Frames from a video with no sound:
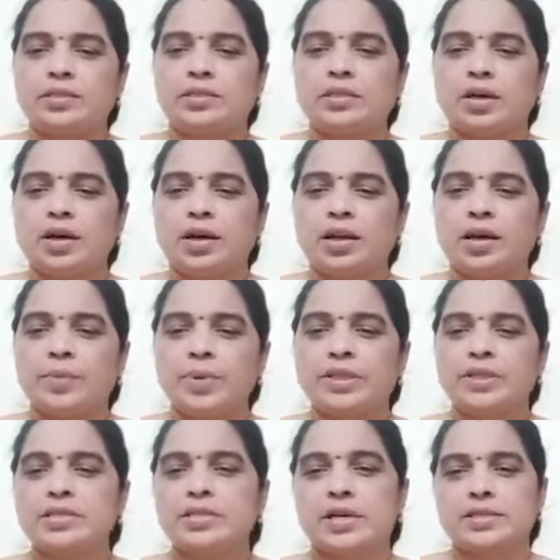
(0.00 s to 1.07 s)
చాలా
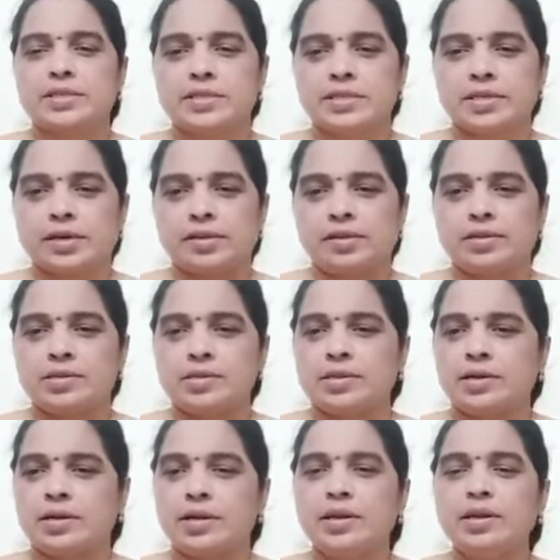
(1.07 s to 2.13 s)
పెద్ద సక్సెస్
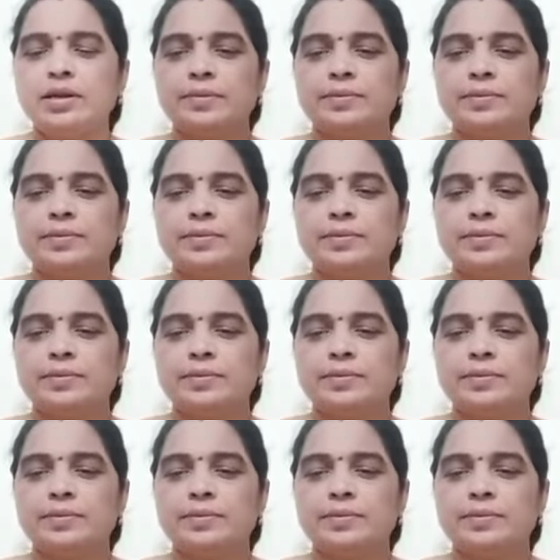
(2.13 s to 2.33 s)
సాధించిందండి